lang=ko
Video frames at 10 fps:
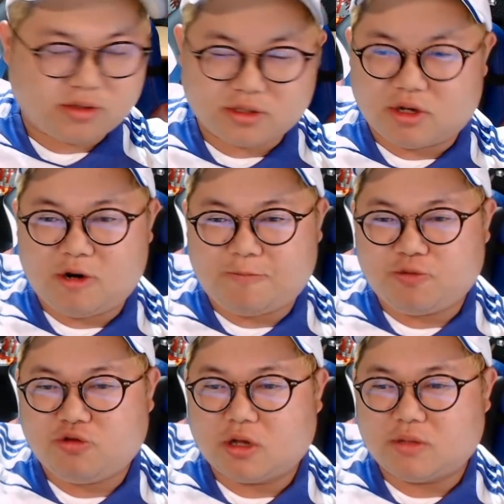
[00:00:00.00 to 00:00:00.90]
썰
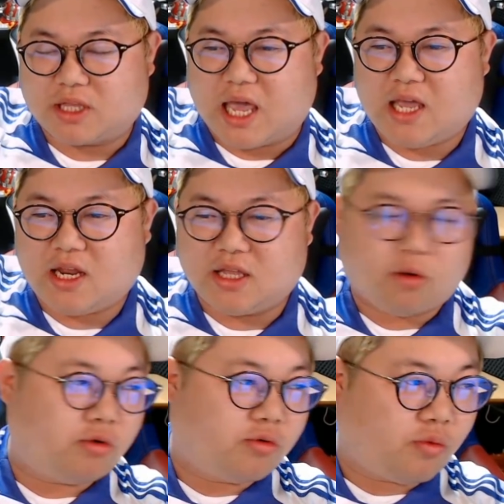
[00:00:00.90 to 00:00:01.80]
푸는 거는 막 내일이나
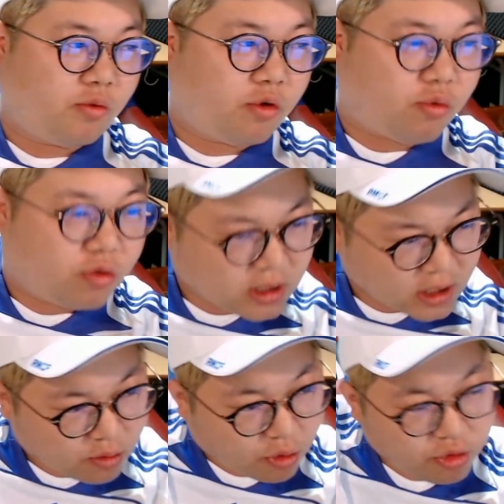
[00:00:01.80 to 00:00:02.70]
오, 오,
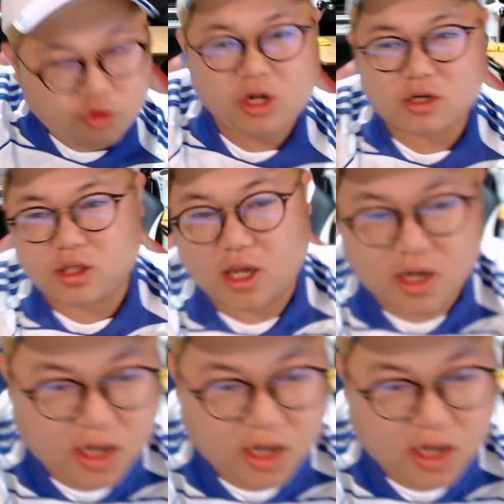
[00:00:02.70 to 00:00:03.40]
월요일 그때